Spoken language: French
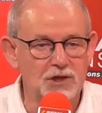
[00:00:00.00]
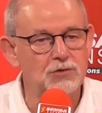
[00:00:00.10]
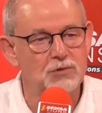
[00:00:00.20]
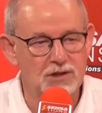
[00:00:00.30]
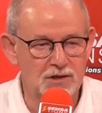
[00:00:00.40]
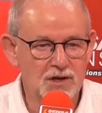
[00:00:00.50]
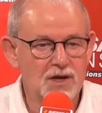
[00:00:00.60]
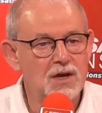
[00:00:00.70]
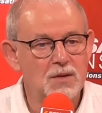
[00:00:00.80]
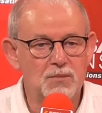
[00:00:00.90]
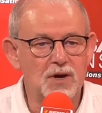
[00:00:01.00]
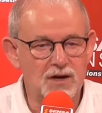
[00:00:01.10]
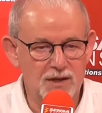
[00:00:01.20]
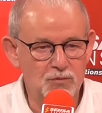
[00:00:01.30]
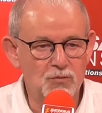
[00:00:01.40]
détruite
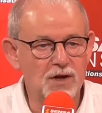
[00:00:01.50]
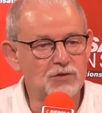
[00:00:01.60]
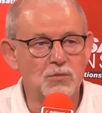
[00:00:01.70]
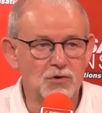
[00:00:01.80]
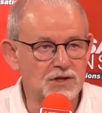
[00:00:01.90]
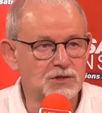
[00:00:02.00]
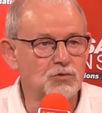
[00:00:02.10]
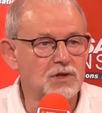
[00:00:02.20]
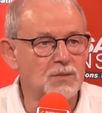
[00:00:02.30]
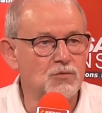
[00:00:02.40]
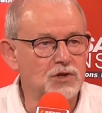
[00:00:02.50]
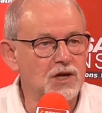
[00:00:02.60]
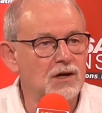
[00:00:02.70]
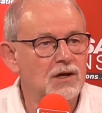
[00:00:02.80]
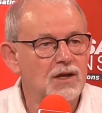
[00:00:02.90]
les bombardements de la Seconde Guerre
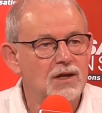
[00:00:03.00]
mondiale.